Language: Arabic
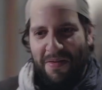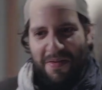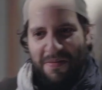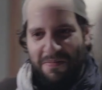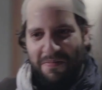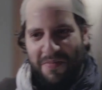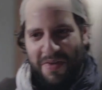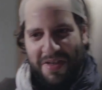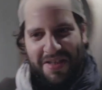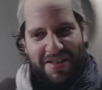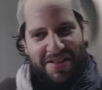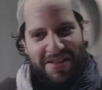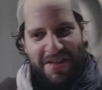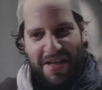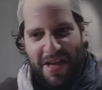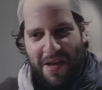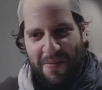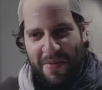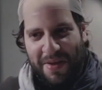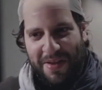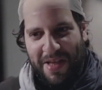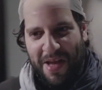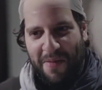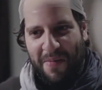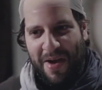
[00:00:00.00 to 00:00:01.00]
أه، ميرسي
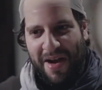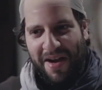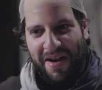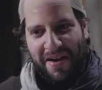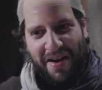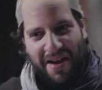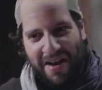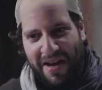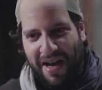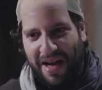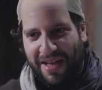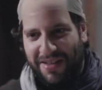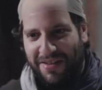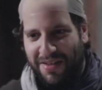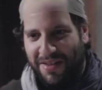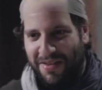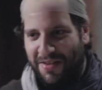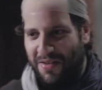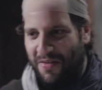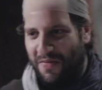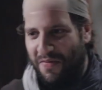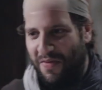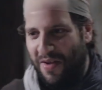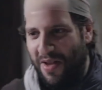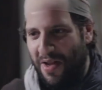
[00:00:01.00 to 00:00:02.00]
يا مدام على راي
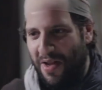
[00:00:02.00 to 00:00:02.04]
حضرتك